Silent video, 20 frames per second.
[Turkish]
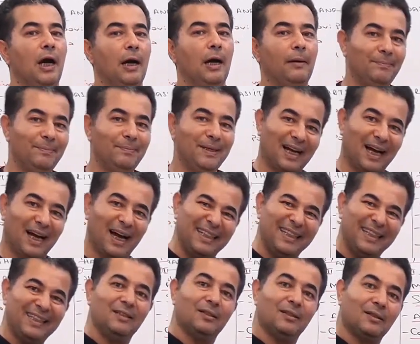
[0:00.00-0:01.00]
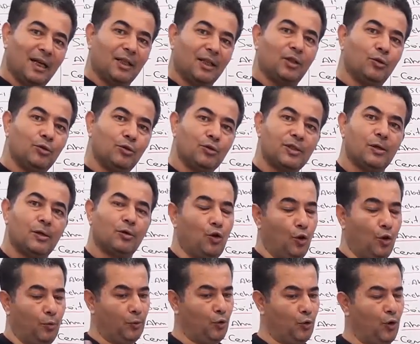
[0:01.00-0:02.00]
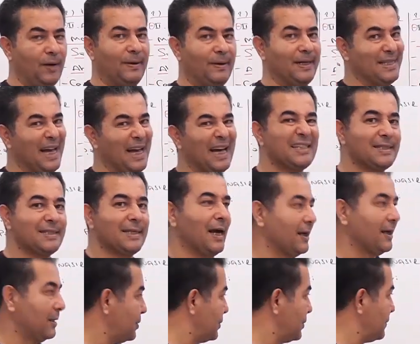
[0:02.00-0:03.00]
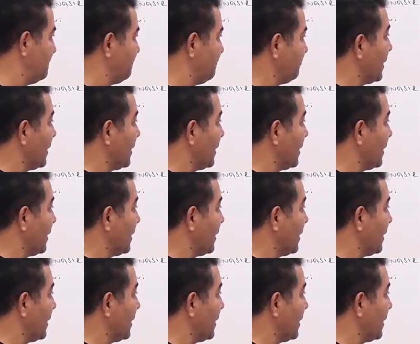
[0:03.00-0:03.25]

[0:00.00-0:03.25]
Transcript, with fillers: Ama bir aydın kategorisine koy koyamayız. Askerdir.